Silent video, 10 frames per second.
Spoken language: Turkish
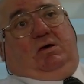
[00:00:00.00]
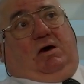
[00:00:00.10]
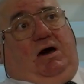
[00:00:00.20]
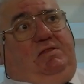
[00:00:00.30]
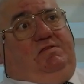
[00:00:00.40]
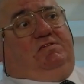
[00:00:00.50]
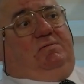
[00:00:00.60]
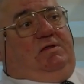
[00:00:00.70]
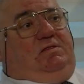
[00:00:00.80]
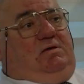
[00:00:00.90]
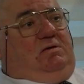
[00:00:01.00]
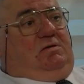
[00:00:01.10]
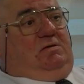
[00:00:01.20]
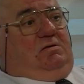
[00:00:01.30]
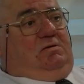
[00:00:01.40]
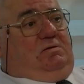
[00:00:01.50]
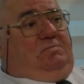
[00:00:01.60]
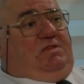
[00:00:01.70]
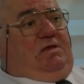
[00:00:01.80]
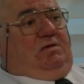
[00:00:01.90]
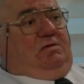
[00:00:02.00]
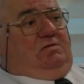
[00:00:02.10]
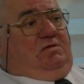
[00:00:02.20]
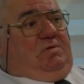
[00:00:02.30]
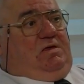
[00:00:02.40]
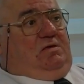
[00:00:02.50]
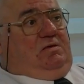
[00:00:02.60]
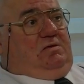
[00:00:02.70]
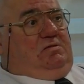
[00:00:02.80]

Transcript: Aynı zamanda bir de tabii